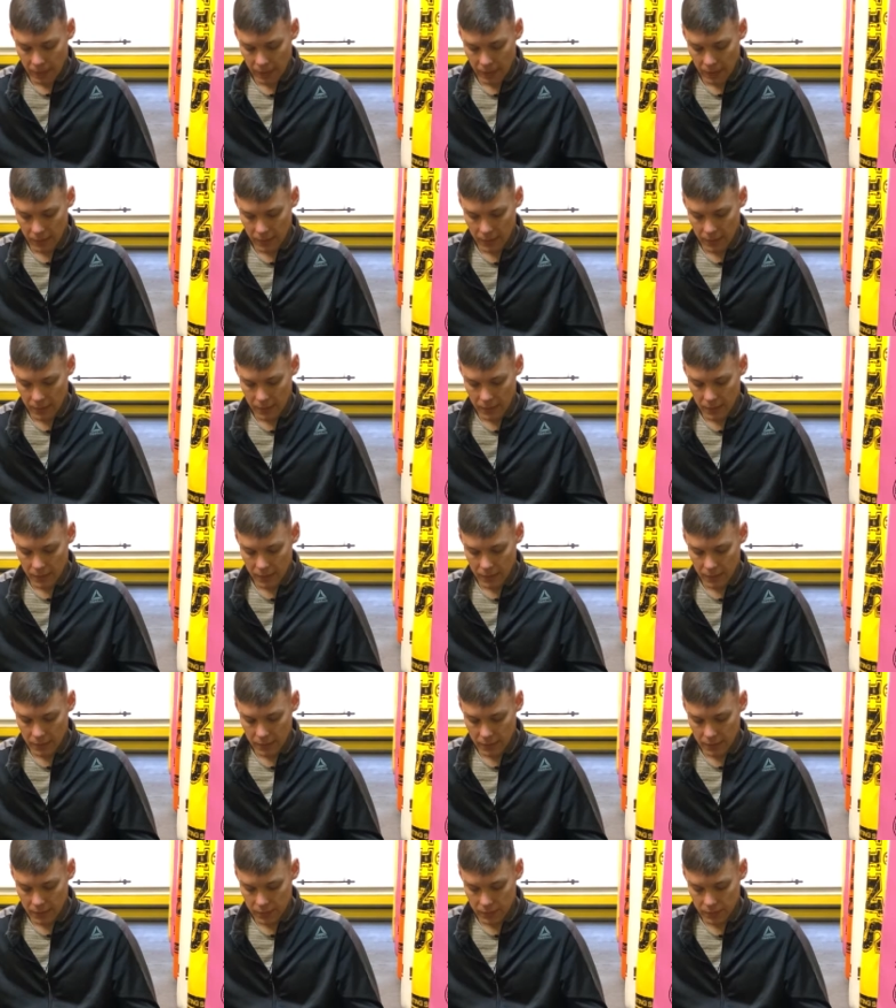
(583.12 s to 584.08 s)

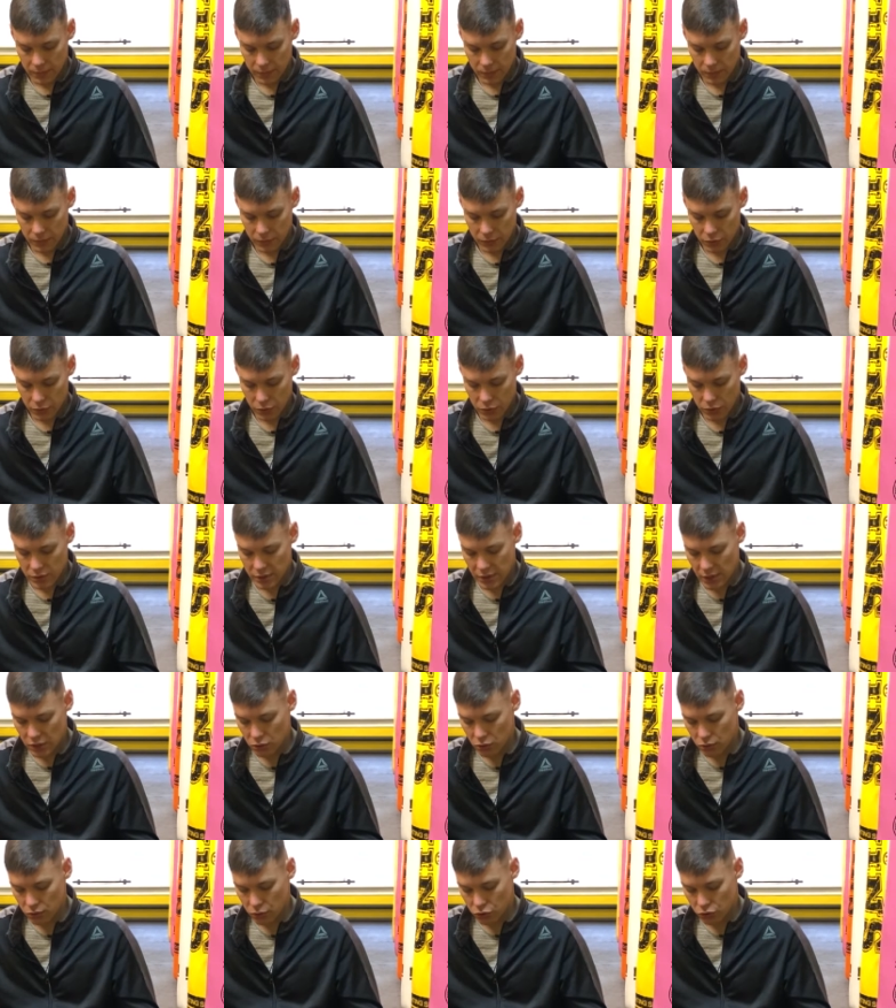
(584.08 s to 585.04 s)
Э, то есть я
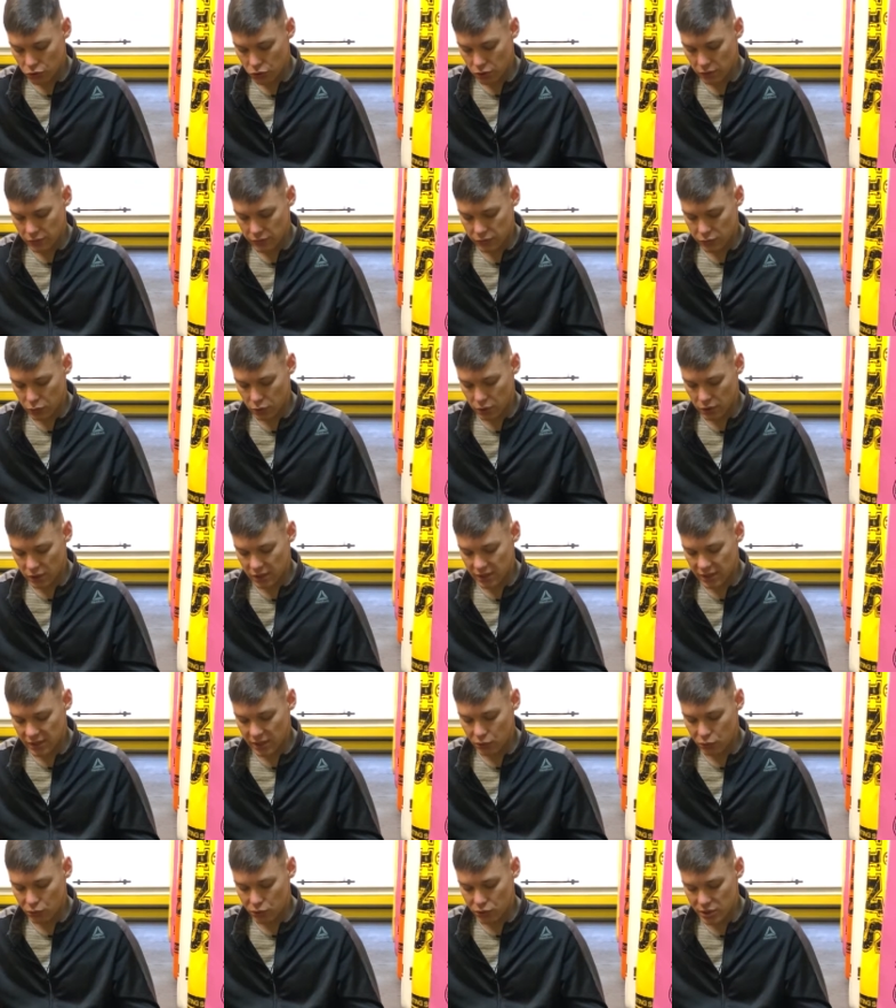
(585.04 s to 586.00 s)
думаю, что это все-таки
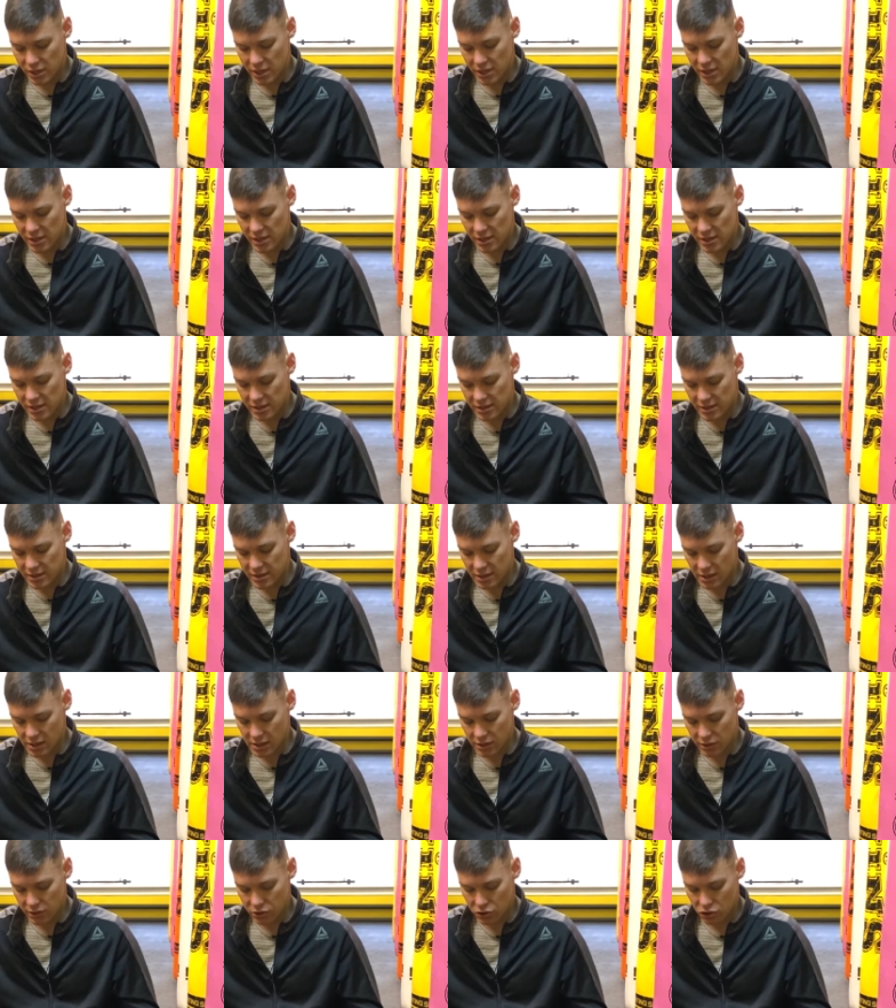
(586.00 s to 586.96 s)
для усиления
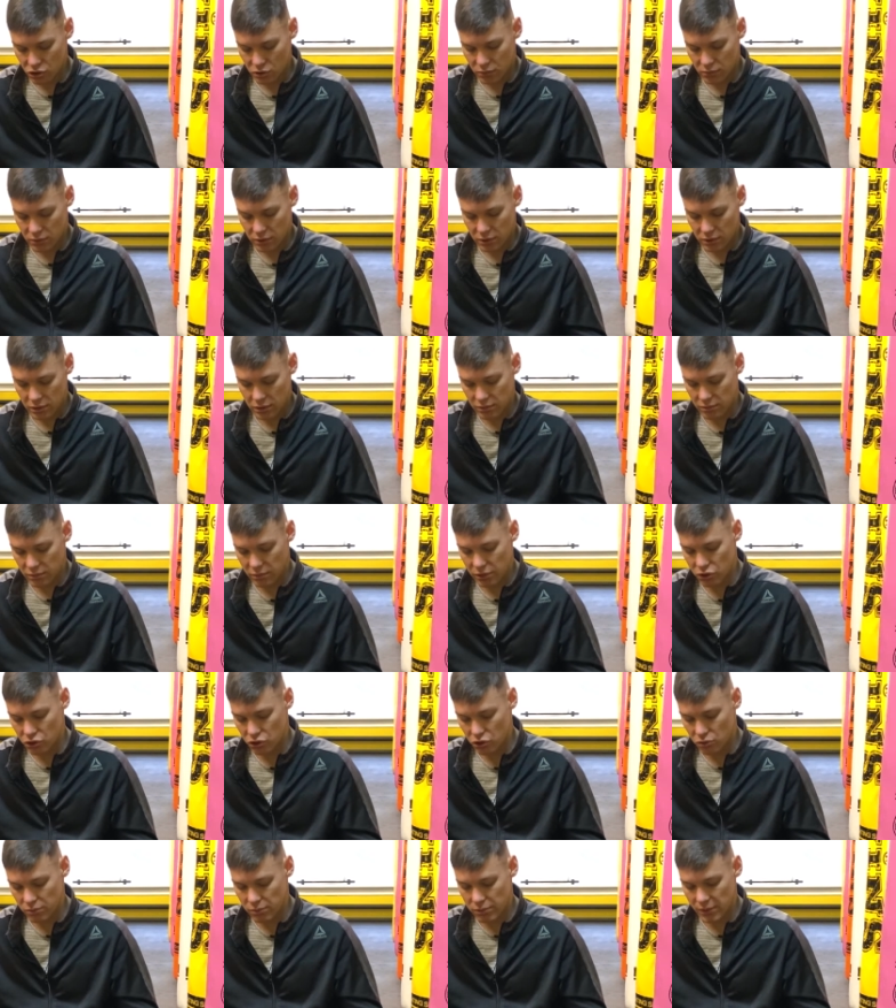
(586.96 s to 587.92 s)
сделано, чтобы
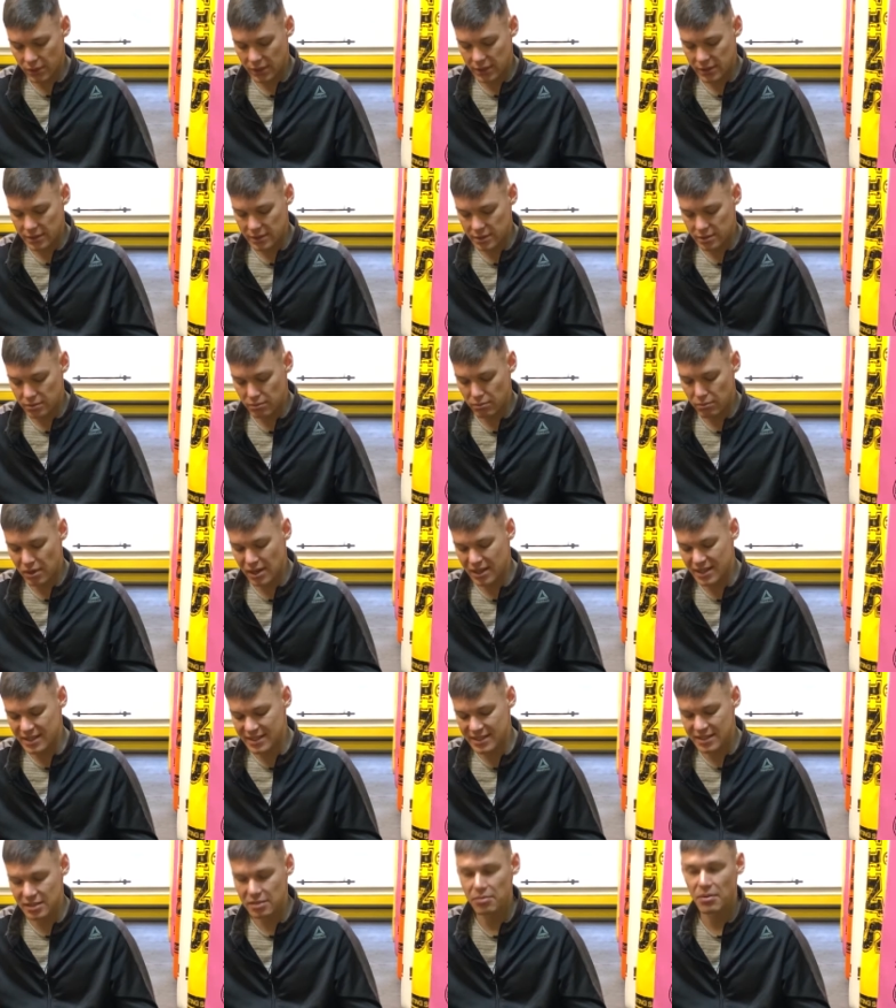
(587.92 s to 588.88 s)
большой палец
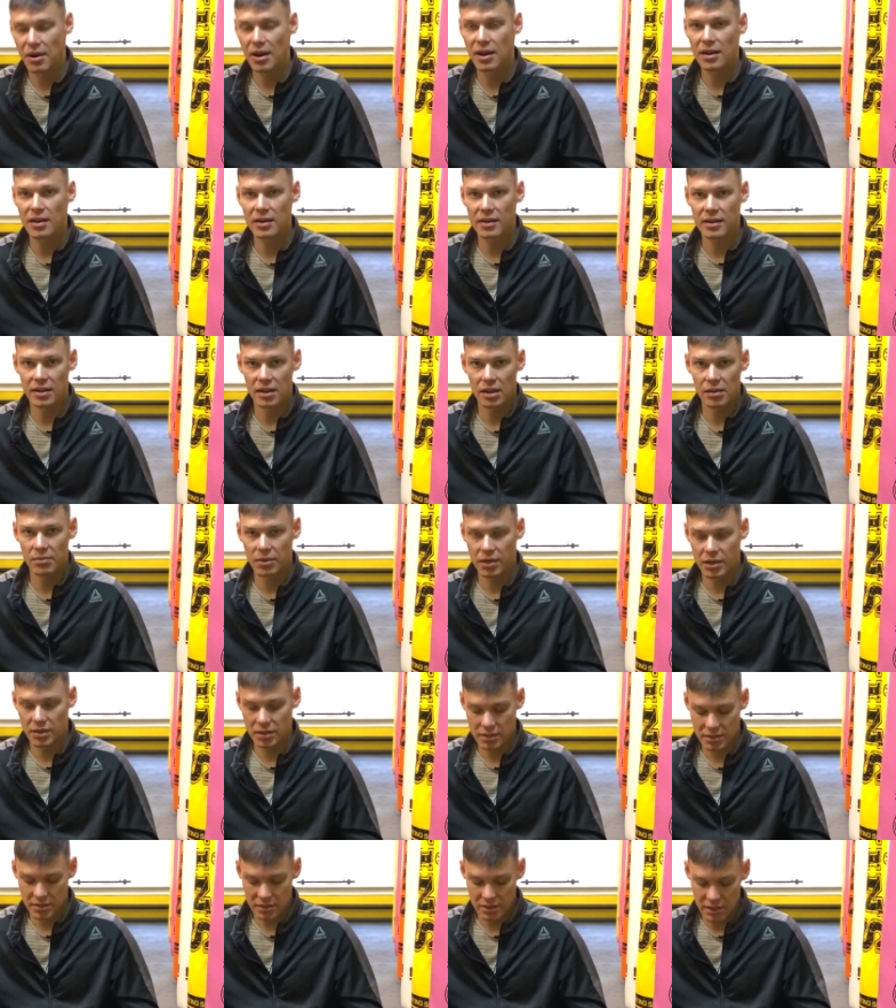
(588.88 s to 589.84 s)
максимально
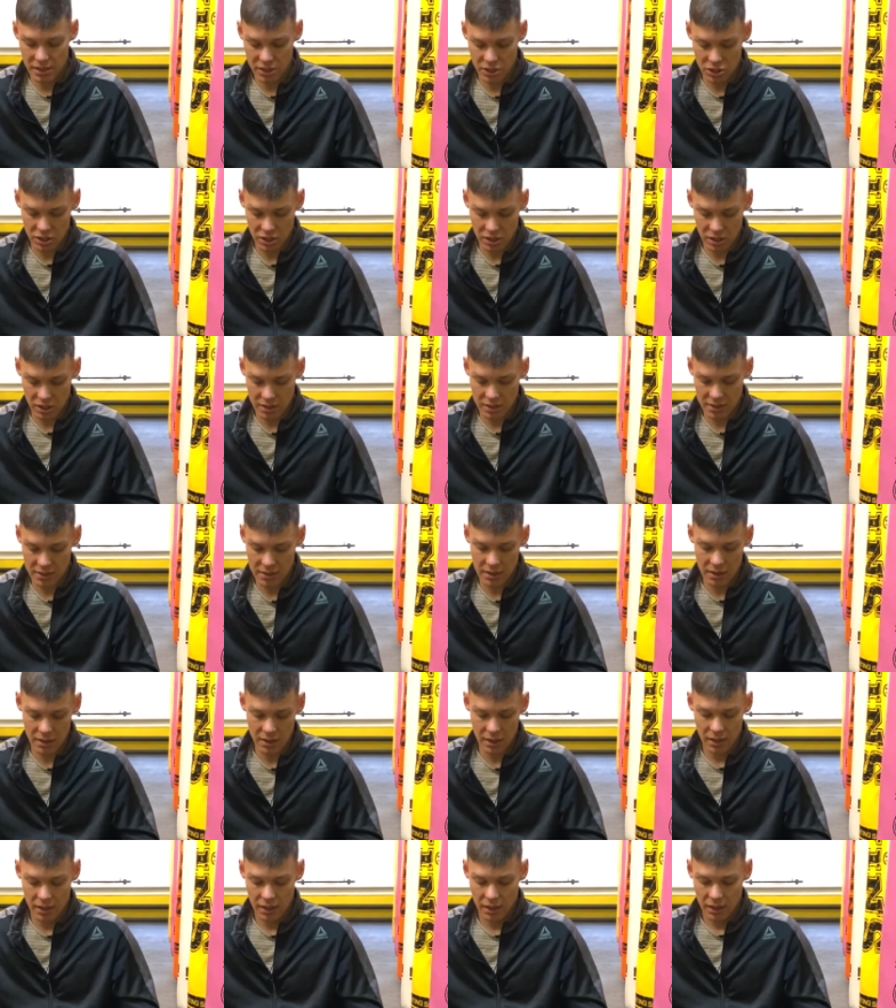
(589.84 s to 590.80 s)
крепко держался